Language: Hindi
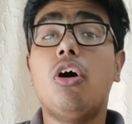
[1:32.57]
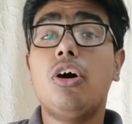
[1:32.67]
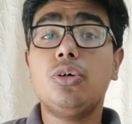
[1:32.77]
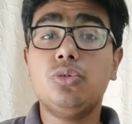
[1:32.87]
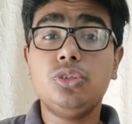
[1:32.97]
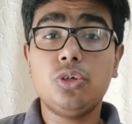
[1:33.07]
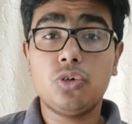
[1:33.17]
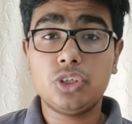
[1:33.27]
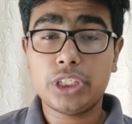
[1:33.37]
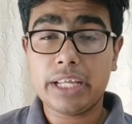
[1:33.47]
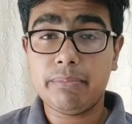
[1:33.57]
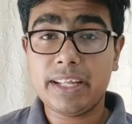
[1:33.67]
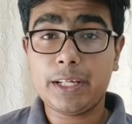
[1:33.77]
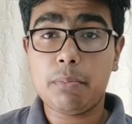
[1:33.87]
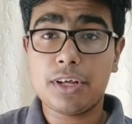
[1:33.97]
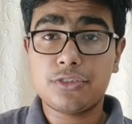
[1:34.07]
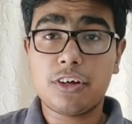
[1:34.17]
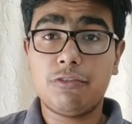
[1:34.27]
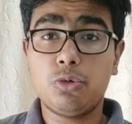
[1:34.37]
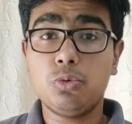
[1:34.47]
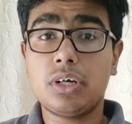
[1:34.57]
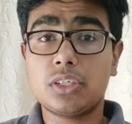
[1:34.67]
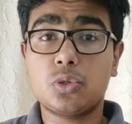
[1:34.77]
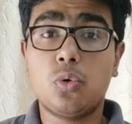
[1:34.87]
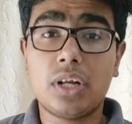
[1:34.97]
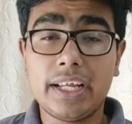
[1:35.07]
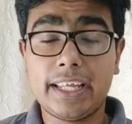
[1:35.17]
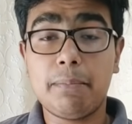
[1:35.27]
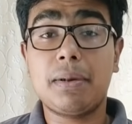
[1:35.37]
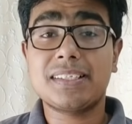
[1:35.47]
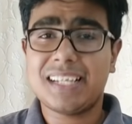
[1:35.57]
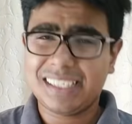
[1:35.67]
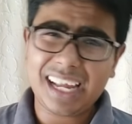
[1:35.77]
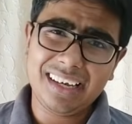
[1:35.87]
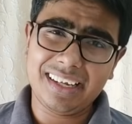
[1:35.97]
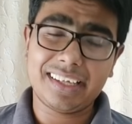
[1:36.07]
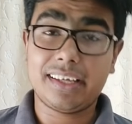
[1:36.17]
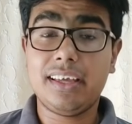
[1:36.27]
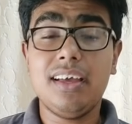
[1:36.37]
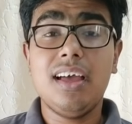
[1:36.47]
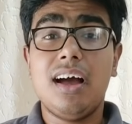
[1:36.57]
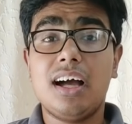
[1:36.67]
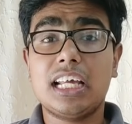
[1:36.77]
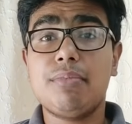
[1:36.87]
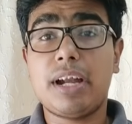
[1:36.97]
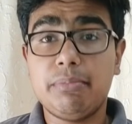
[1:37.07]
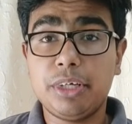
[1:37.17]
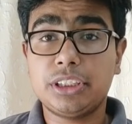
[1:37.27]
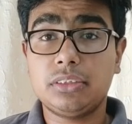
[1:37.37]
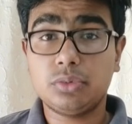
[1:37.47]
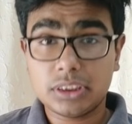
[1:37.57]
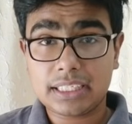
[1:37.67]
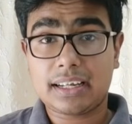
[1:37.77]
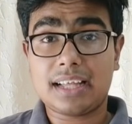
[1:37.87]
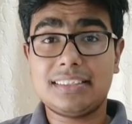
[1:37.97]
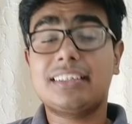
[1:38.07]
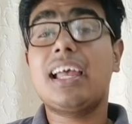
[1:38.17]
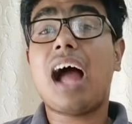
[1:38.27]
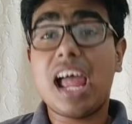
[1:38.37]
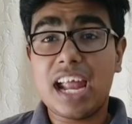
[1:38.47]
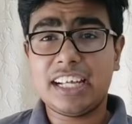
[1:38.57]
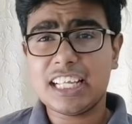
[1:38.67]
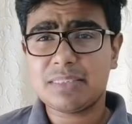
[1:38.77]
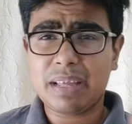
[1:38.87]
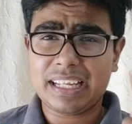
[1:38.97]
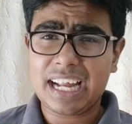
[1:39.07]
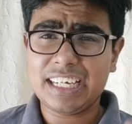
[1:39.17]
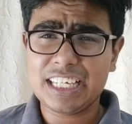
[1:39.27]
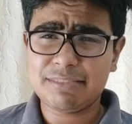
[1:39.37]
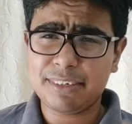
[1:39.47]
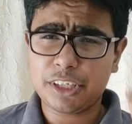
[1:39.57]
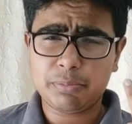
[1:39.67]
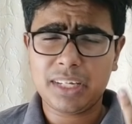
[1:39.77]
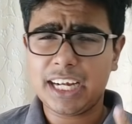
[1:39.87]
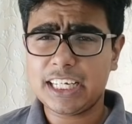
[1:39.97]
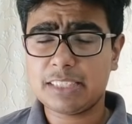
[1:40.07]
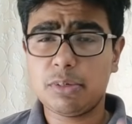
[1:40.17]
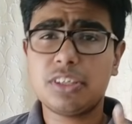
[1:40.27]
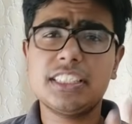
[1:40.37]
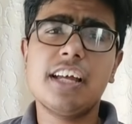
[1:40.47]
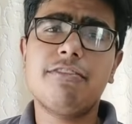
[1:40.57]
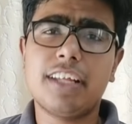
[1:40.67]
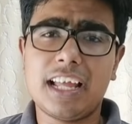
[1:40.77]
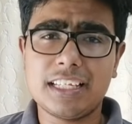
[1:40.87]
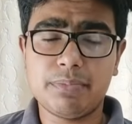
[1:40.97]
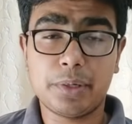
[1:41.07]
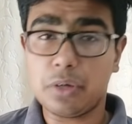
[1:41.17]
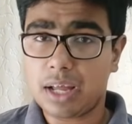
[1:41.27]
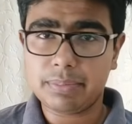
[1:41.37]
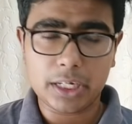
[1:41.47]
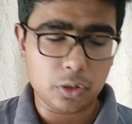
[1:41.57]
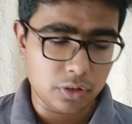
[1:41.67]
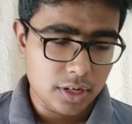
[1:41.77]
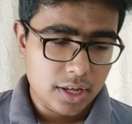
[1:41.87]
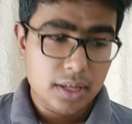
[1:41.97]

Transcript: और उन दोनों जेई मेन के बेस्ट ऑफ टू का स्कोर लेके परसेंटाइल लेके अगर हम एडमिशन उनसे करा सके आईआईटीज में एनआईटीज में ट्रिपल आईटीज में और सीएफटीआईज में क्योंकि आप देखो